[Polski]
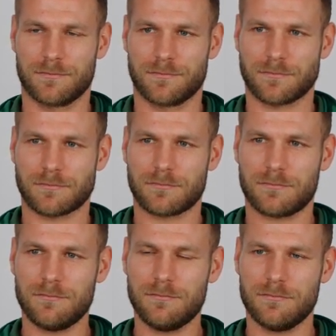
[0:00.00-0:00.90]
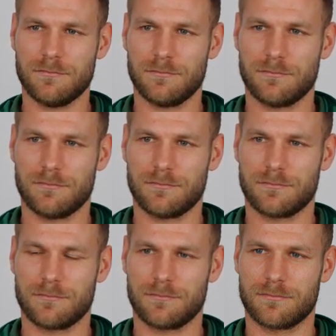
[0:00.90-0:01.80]
Artur pyta,
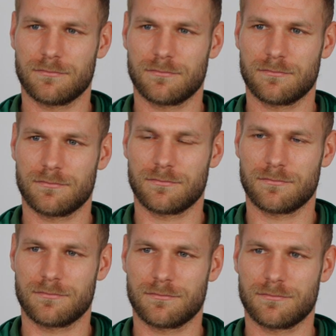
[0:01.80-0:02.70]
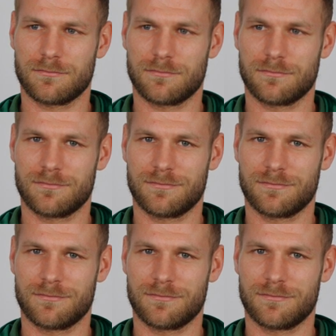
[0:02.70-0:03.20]
jak obecnie czujesz się w Radomiaku?